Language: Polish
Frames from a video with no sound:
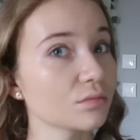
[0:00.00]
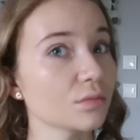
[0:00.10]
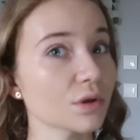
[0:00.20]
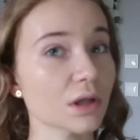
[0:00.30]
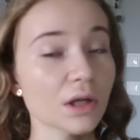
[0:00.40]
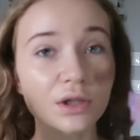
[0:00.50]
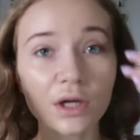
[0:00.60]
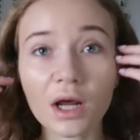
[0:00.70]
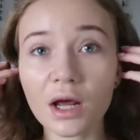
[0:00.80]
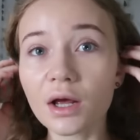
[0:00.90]
myślę,
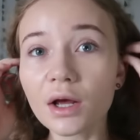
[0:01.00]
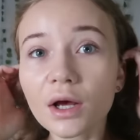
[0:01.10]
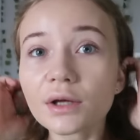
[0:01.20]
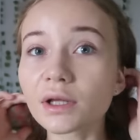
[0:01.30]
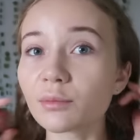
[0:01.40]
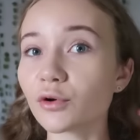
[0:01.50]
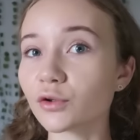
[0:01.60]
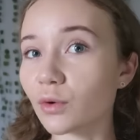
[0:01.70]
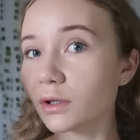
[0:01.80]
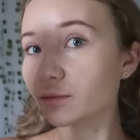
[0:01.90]
że ten
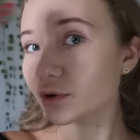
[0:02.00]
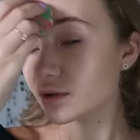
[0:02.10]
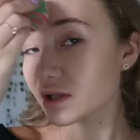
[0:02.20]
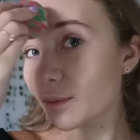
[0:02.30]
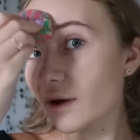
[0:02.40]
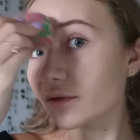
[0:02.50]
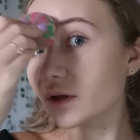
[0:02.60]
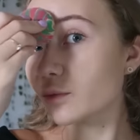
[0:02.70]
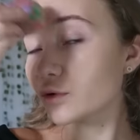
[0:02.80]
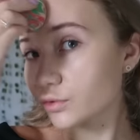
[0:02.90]
podkład mi to
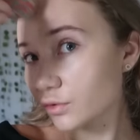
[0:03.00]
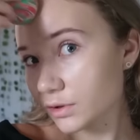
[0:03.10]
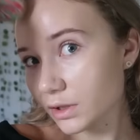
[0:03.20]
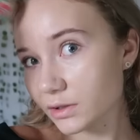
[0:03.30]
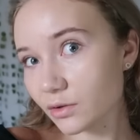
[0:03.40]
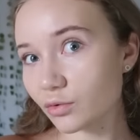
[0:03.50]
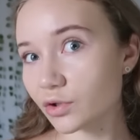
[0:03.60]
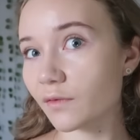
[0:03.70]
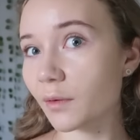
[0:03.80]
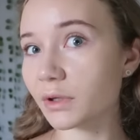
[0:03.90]
zapewni, bo już któryś raz go
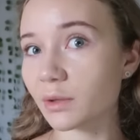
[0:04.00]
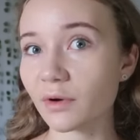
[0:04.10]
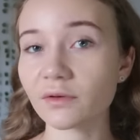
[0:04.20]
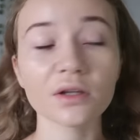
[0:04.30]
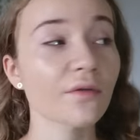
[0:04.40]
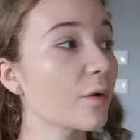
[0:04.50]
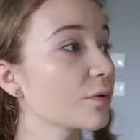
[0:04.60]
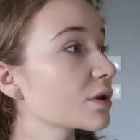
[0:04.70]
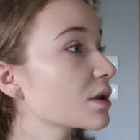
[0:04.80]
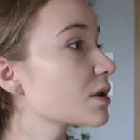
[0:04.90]
używam i naprawdę
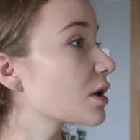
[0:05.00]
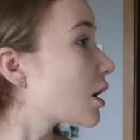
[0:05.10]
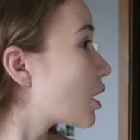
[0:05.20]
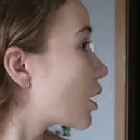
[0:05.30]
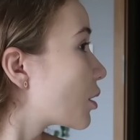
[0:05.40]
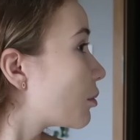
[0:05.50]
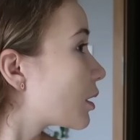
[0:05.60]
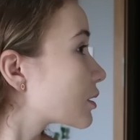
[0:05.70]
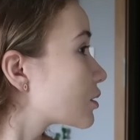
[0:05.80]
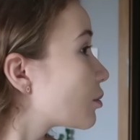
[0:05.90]
trwałość jest
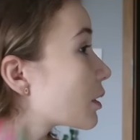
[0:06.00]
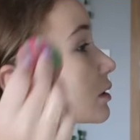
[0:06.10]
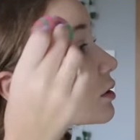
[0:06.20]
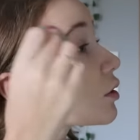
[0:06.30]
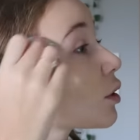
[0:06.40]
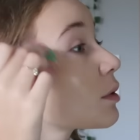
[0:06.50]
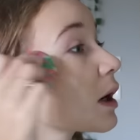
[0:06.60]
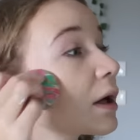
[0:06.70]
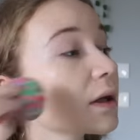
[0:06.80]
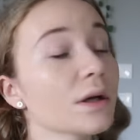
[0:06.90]
bardzo, bardzo
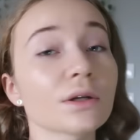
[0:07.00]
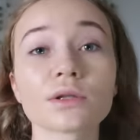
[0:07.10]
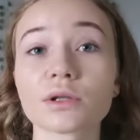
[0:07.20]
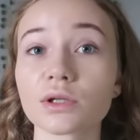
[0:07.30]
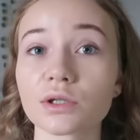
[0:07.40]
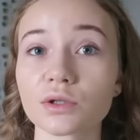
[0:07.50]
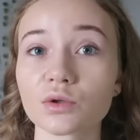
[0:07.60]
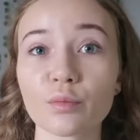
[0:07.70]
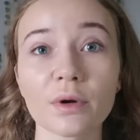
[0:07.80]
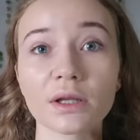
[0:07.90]
dobra i krycie też jest
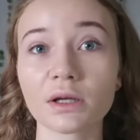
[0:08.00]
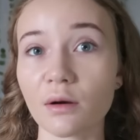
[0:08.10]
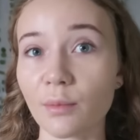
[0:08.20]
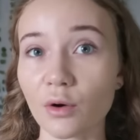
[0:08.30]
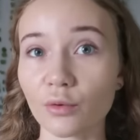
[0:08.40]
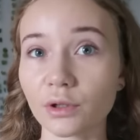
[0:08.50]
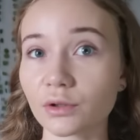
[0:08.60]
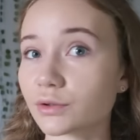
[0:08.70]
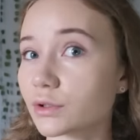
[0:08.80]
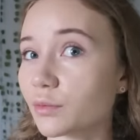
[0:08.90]
super, a małą
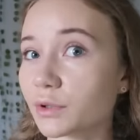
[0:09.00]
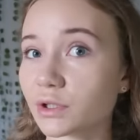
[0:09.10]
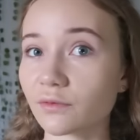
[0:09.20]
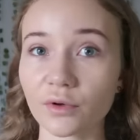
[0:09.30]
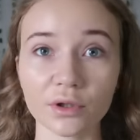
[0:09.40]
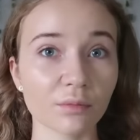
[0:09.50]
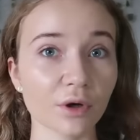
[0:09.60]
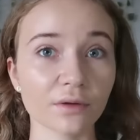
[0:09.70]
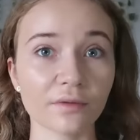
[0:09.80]
ilość zobaczcie jak wygląda moja